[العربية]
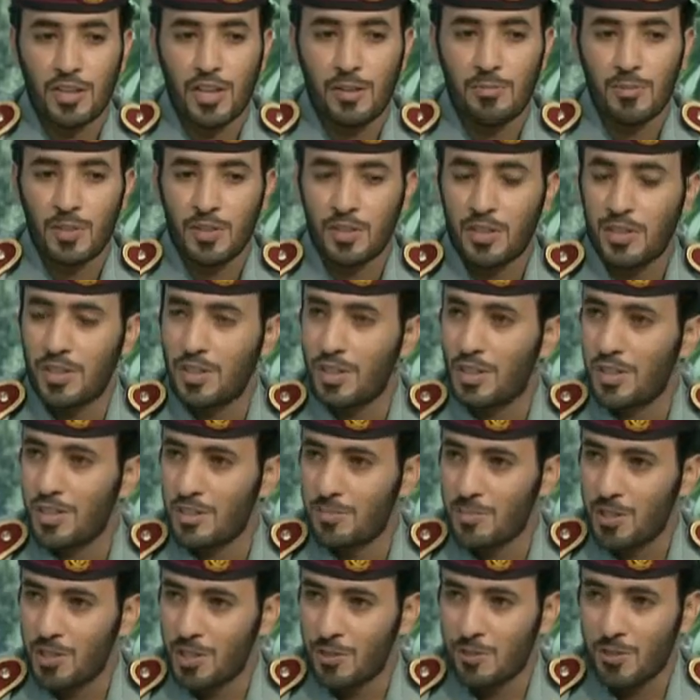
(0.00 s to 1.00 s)
طعمك
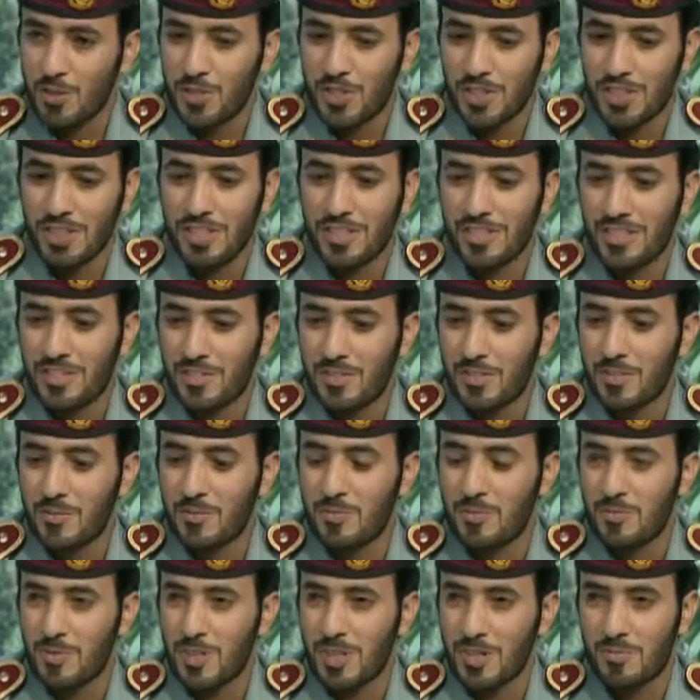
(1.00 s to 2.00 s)
خدمة أول شيء نعم
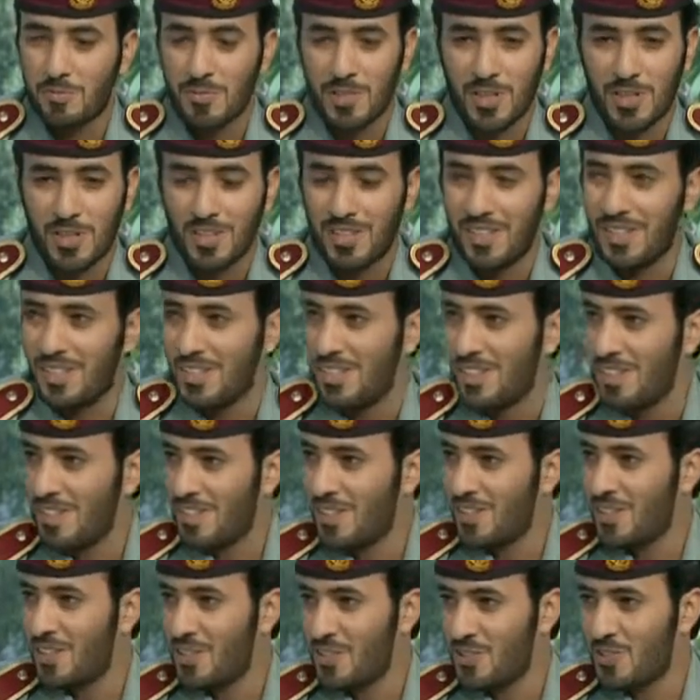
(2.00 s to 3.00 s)
وقبل
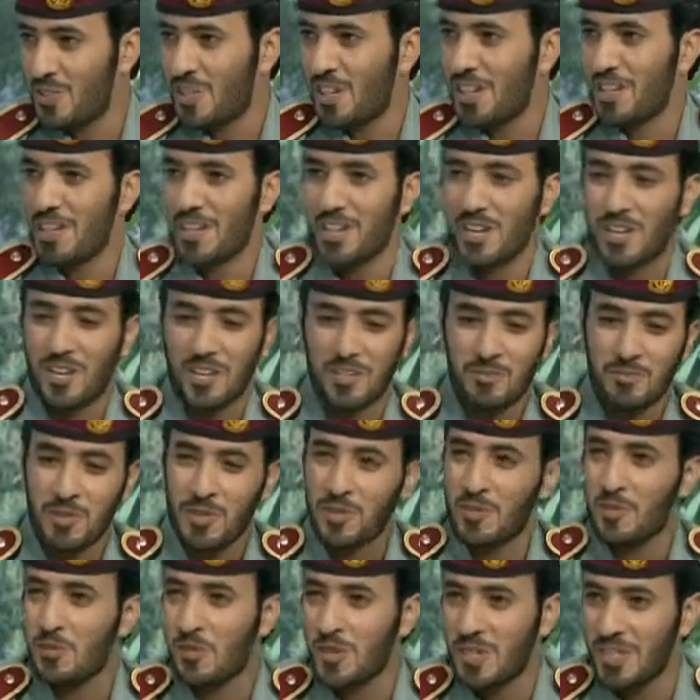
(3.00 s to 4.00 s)
الأسرة خدمة
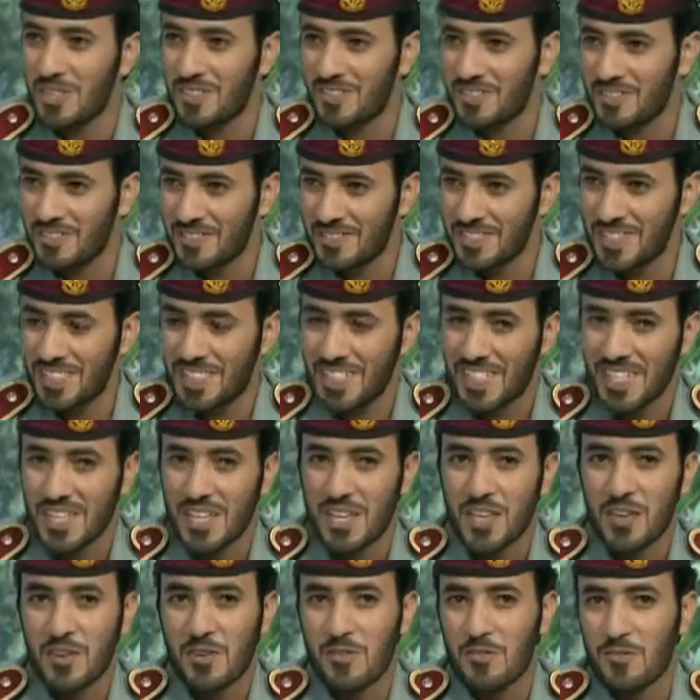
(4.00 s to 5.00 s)
الدولة نعم
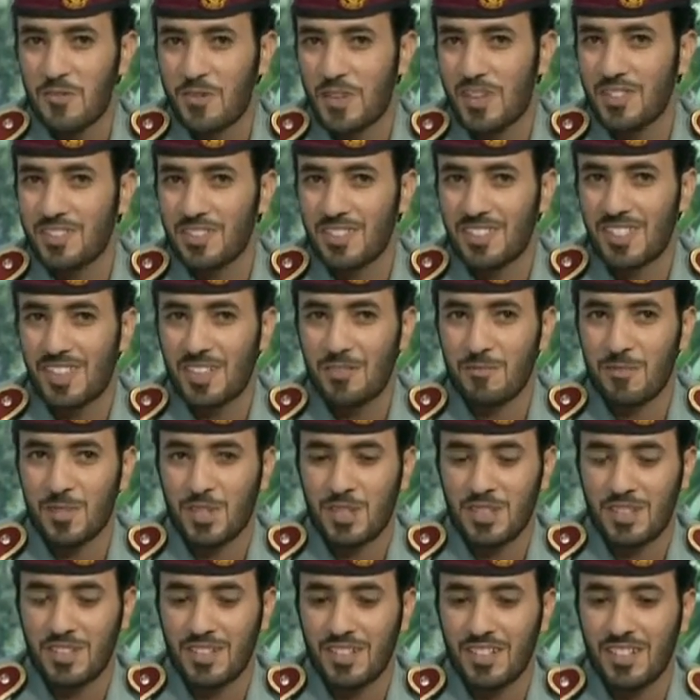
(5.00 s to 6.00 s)
نحن
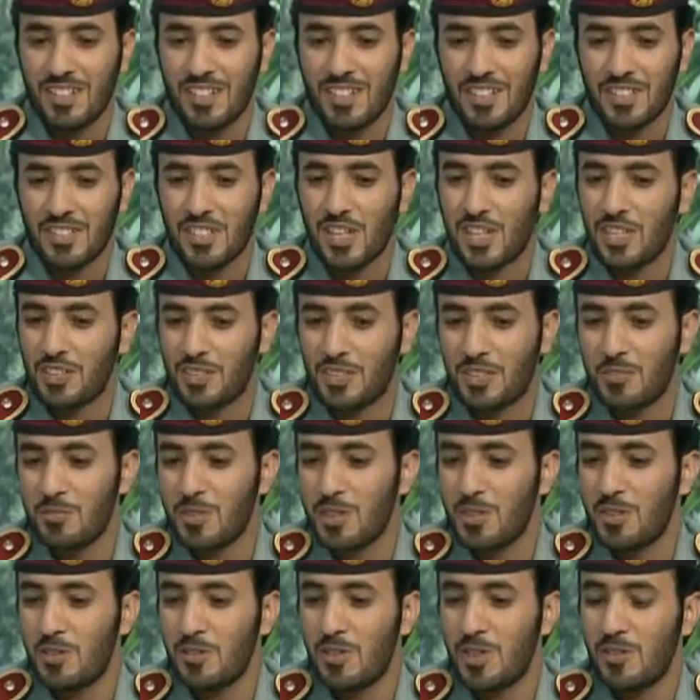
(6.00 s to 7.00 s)
طعمك آه، تحت خدمة
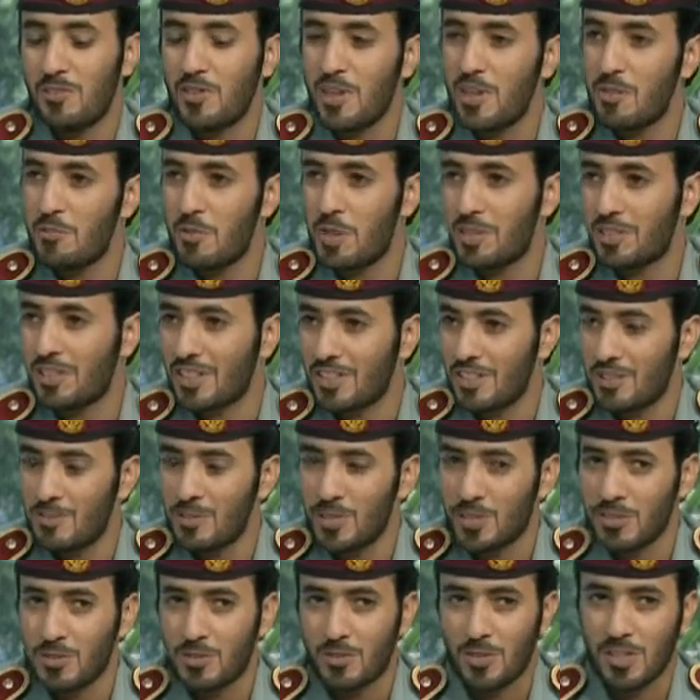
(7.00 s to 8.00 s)
الدولة في أي وقت
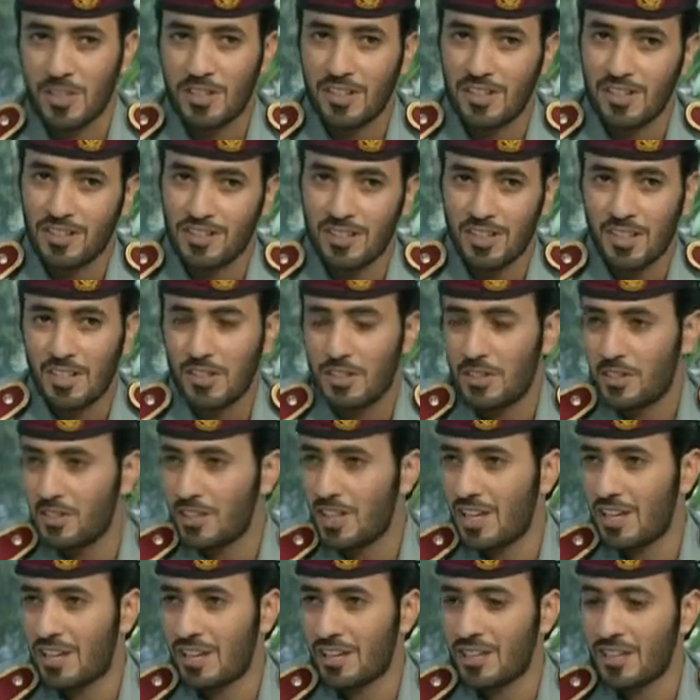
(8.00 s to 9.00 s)
تطلبنا الدولة نحن
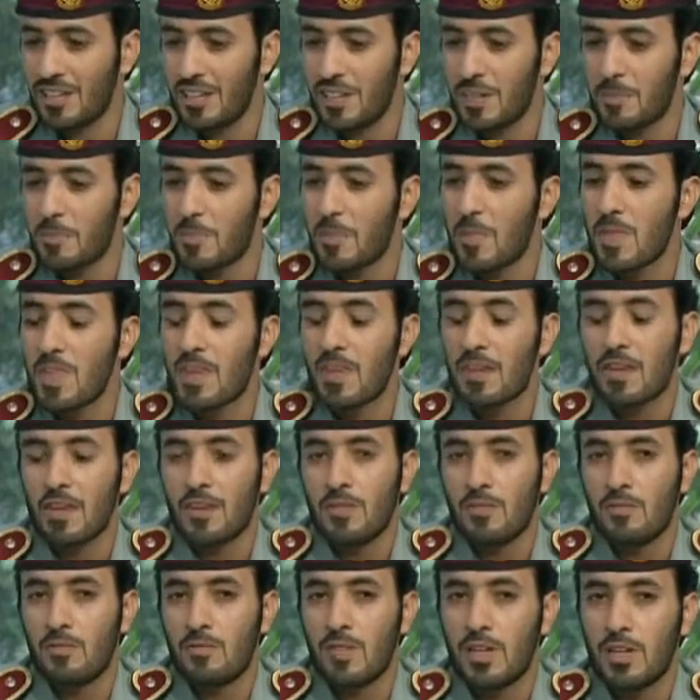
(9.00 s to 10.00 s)
نتحرك نعم. لها
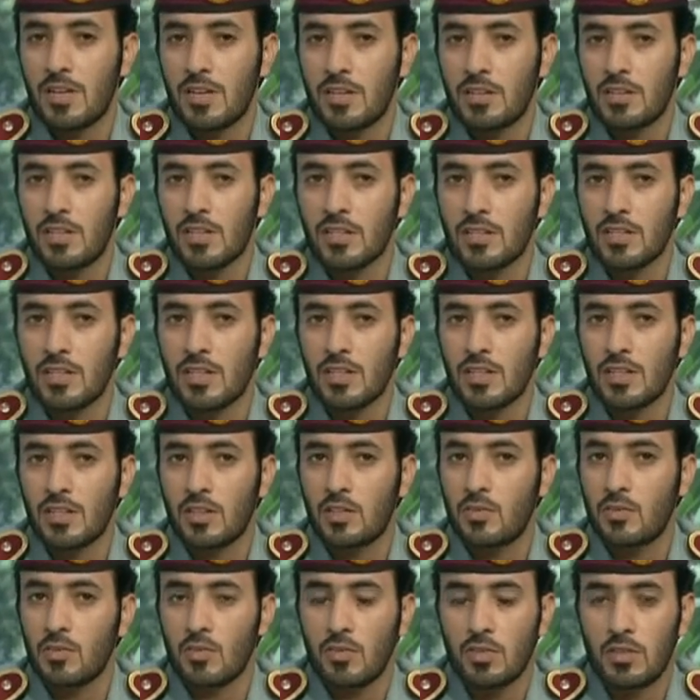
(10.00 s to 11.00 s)
فالتنسيق
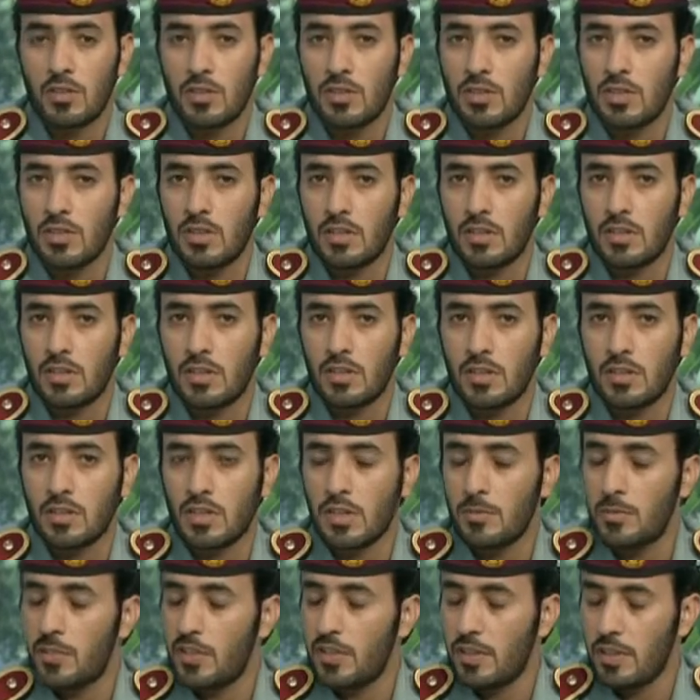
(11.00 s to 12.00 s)
يكون
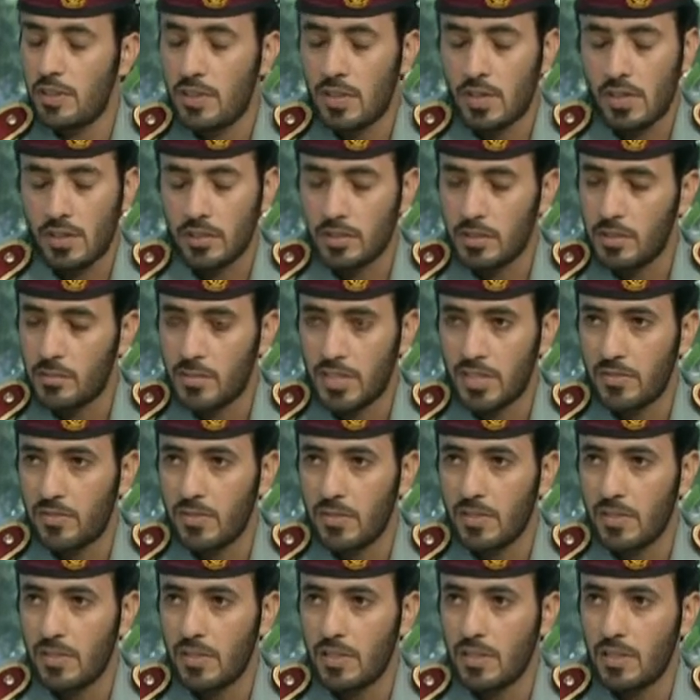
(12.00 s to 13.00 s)
طبيعي عادي ما
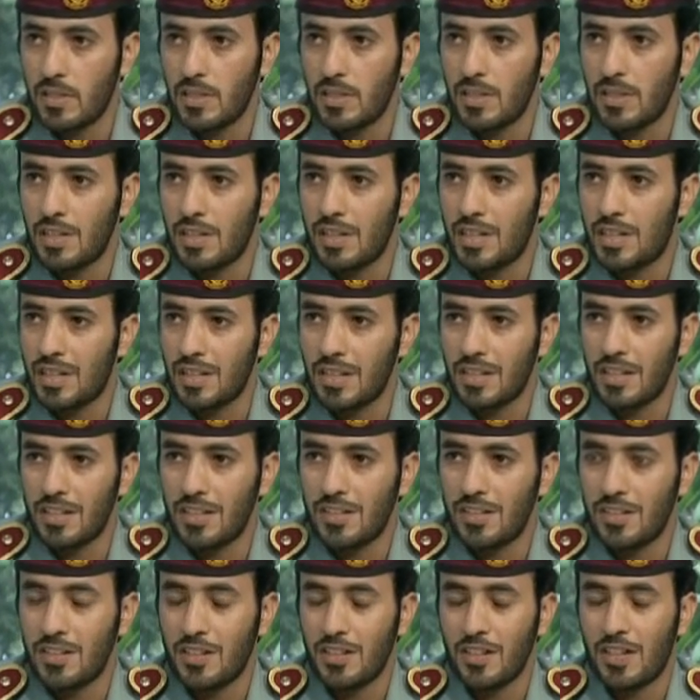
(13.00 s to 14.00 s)
فيه نعم.
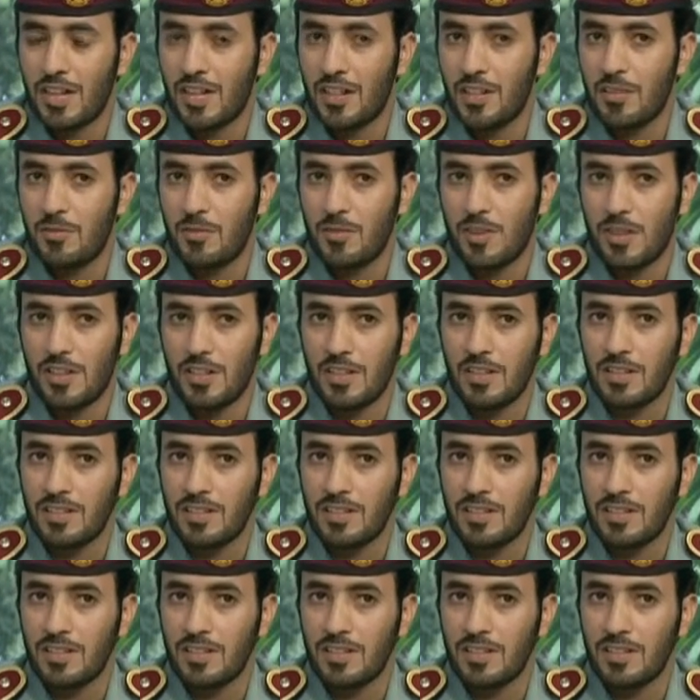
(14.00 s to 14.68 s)
أي هذا في